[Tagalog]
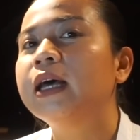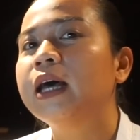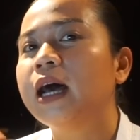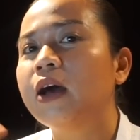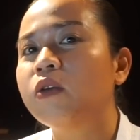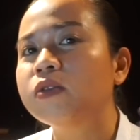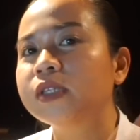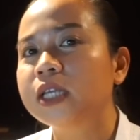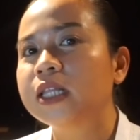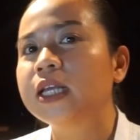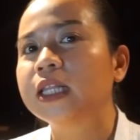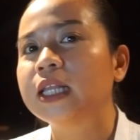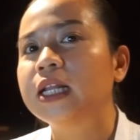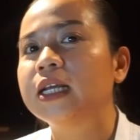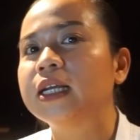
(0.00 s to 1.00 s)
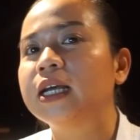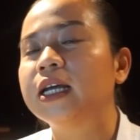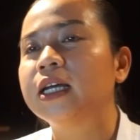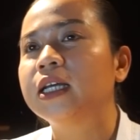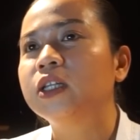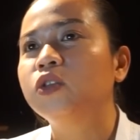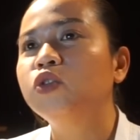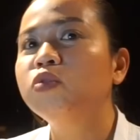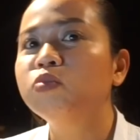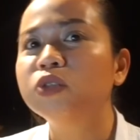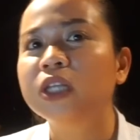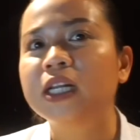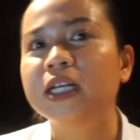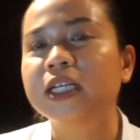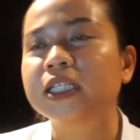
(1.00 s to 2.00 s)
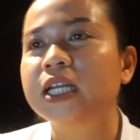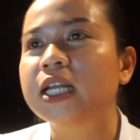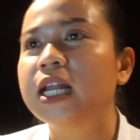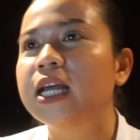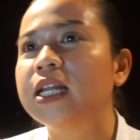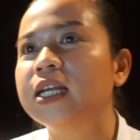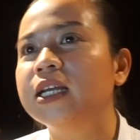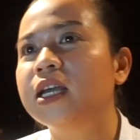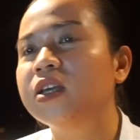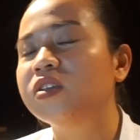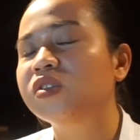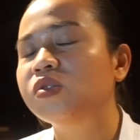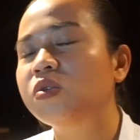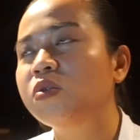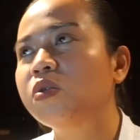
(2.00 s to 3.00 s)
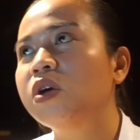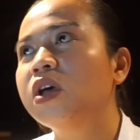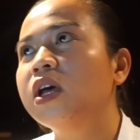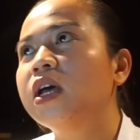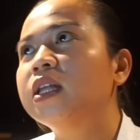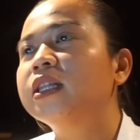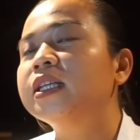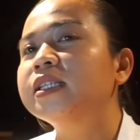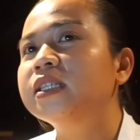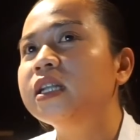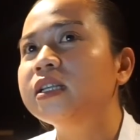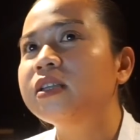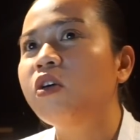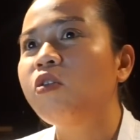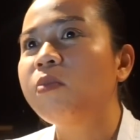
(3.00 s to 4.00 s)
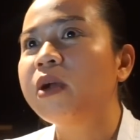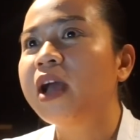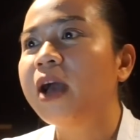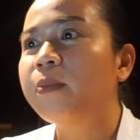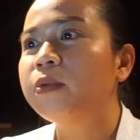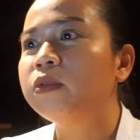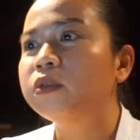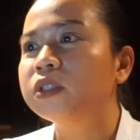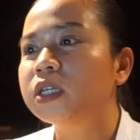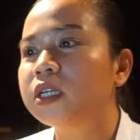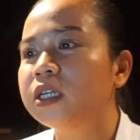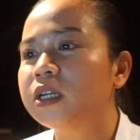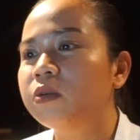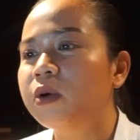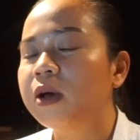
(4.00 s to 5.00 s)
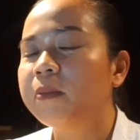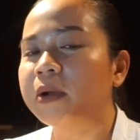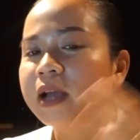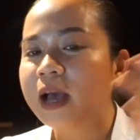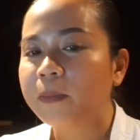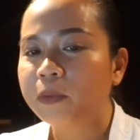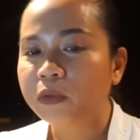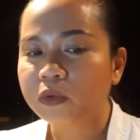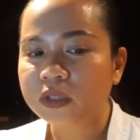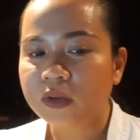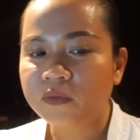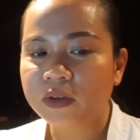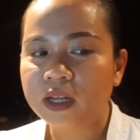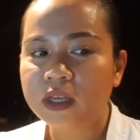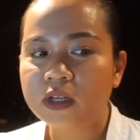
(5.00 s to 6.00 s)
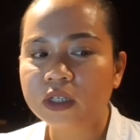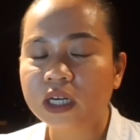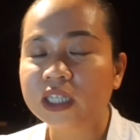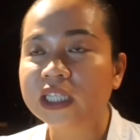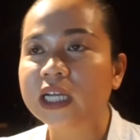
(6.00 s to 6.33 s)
uh, kung saan ka talaga, doon mo talaga siya ilalagay. So, na-stress ako maghapon ko siya ginawa, maghapon ko siya figure out.